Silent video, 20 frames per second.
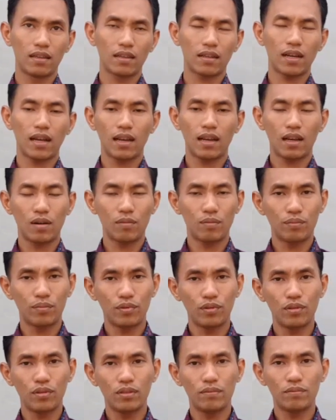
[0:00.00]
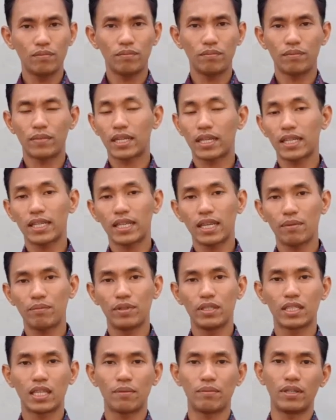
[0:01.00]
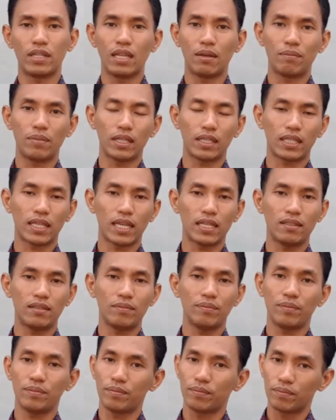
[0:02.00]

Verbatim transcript: Kalaupun mereka bisa mendapatkan,